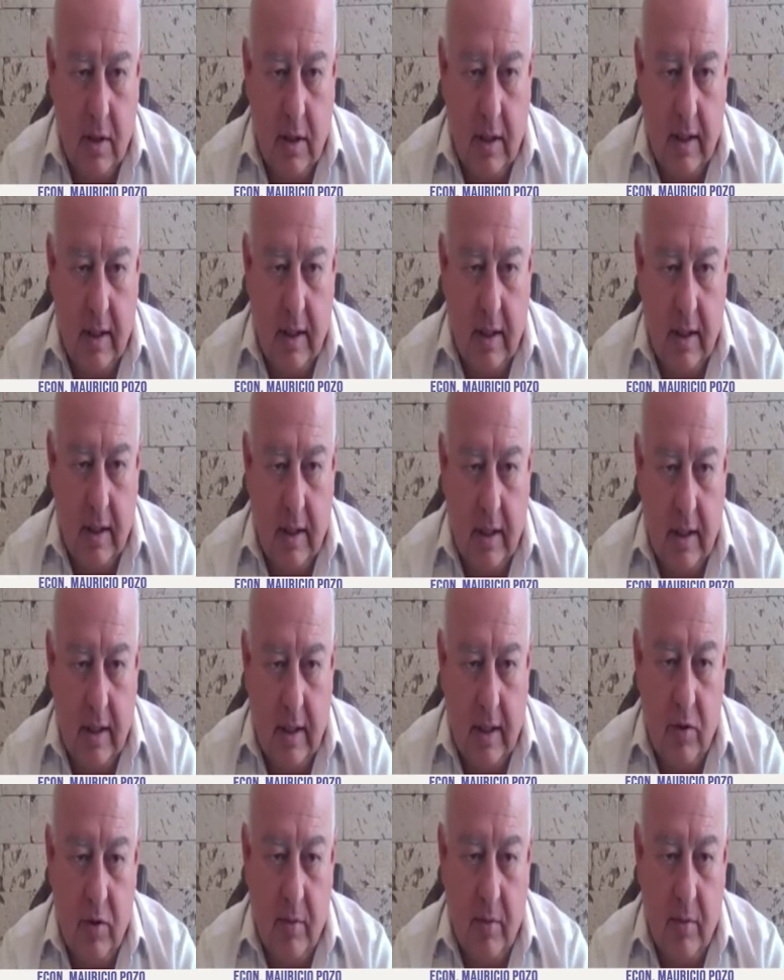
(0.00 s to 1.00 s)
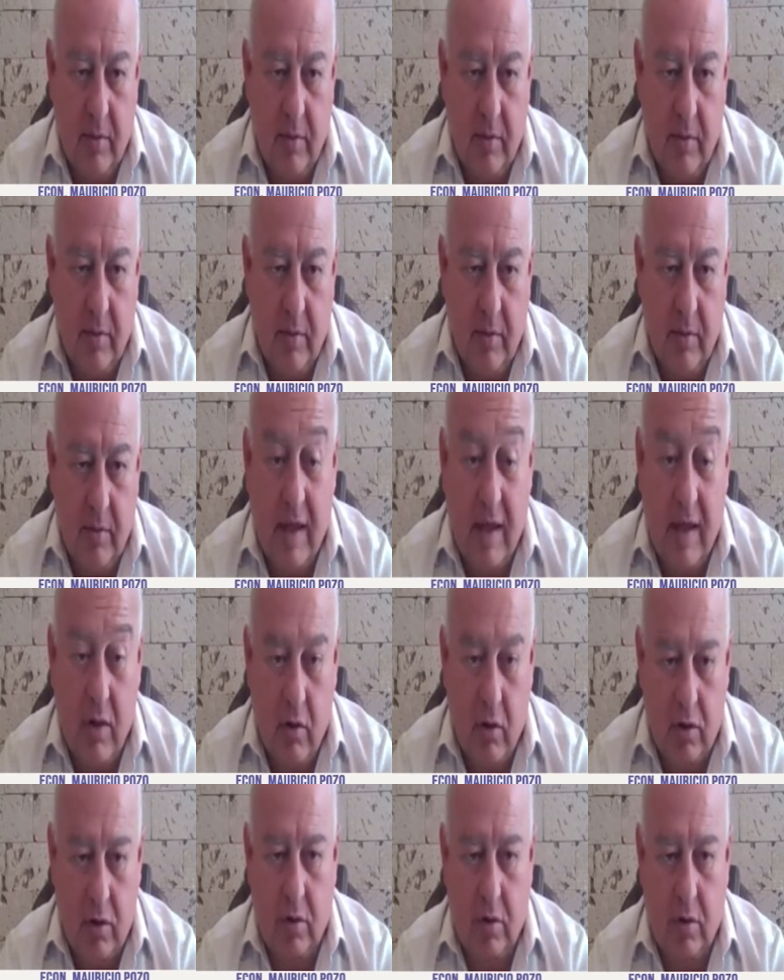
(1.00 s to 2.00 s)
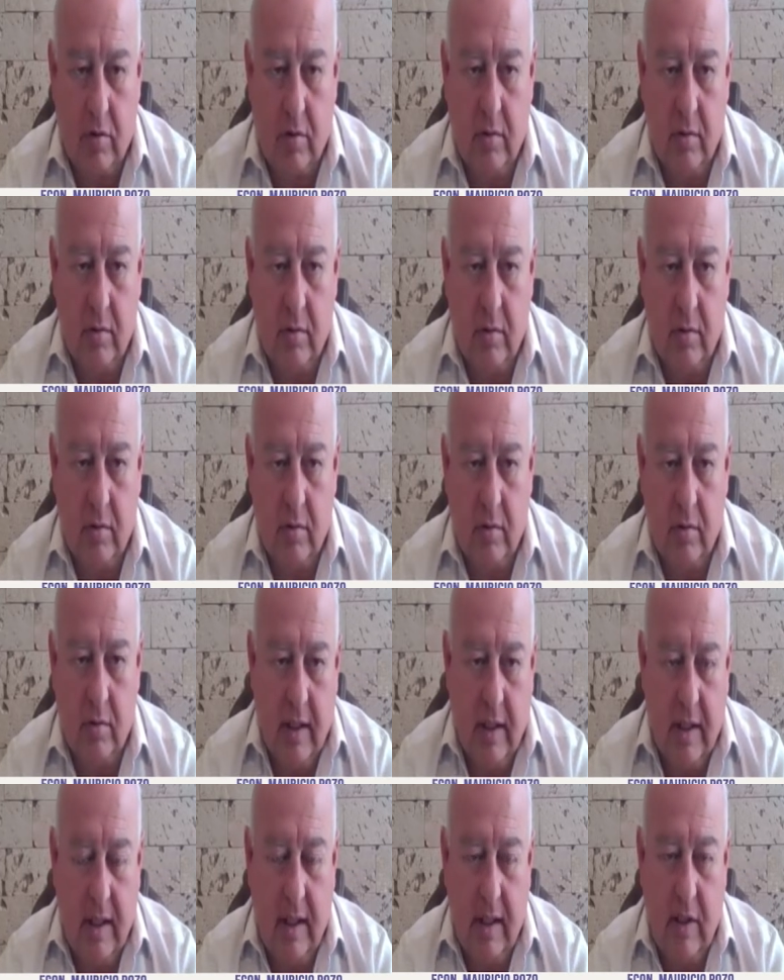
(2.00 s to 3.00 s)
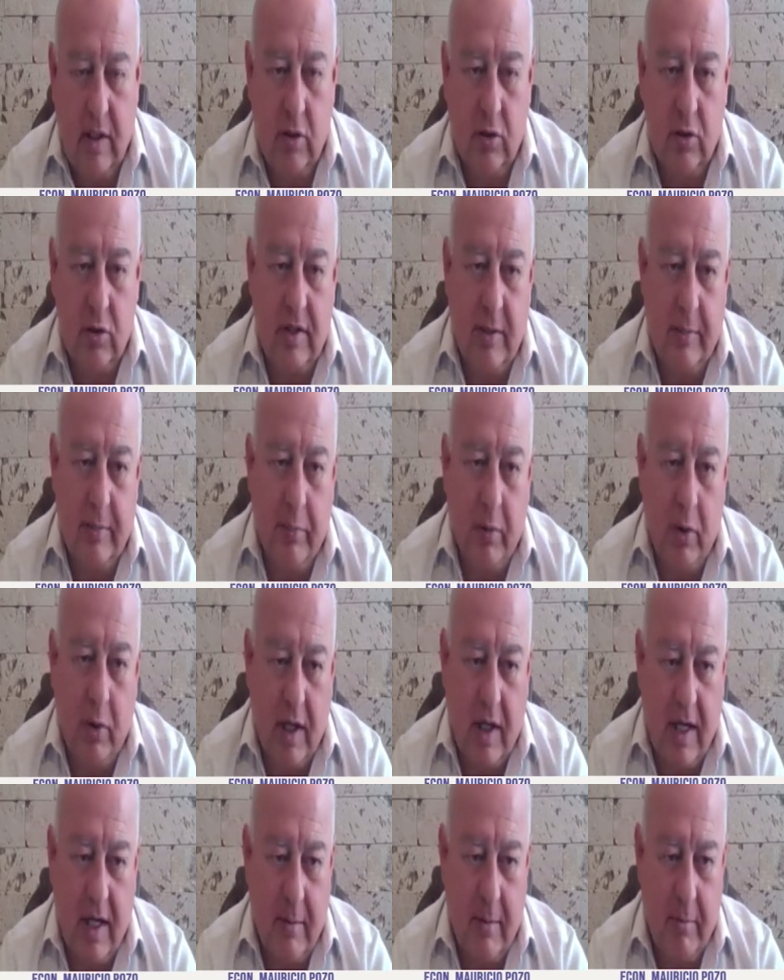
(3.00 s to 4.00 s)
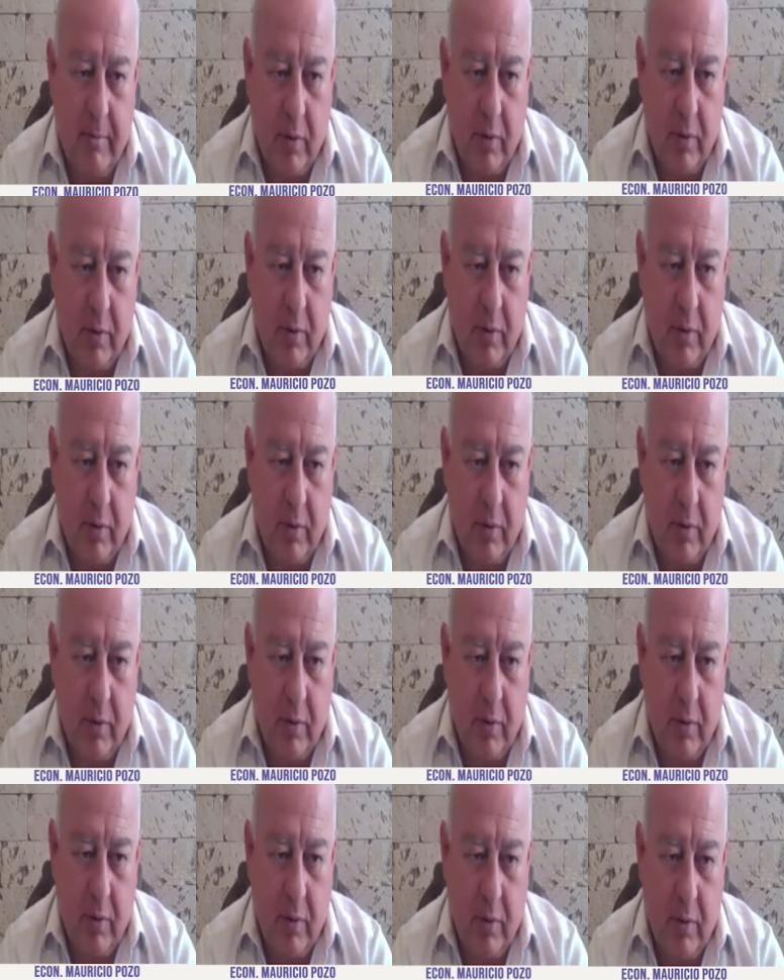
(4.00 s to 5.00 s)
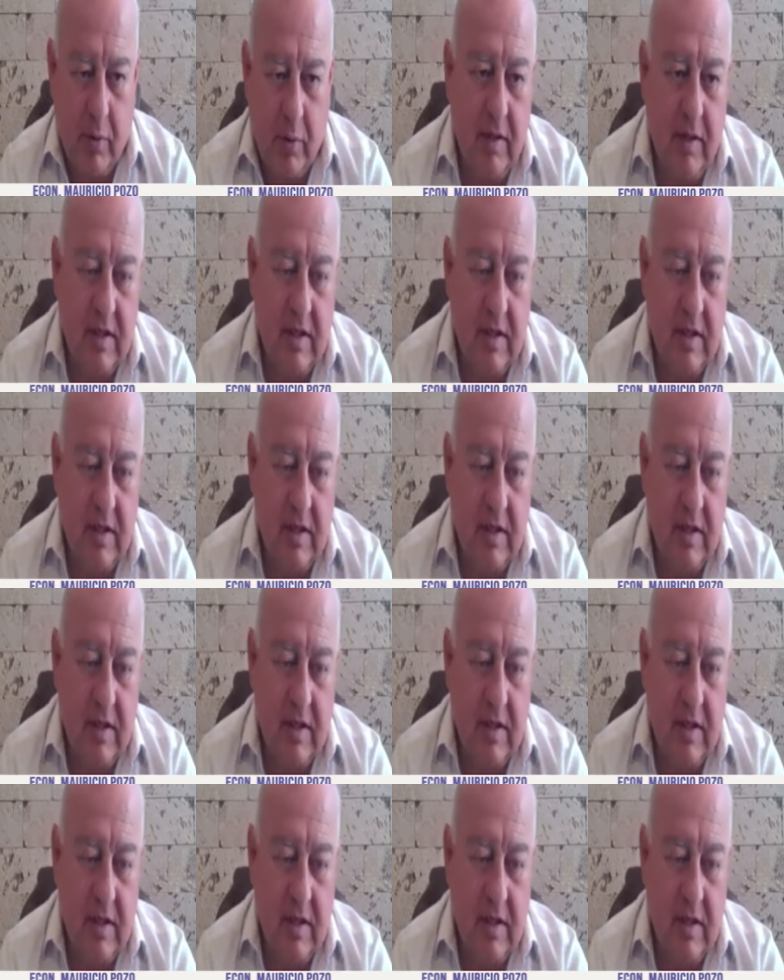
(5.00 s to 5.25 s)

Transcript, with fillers: eh, lo más cuidadoso. El que usted, por ejemplo, tenga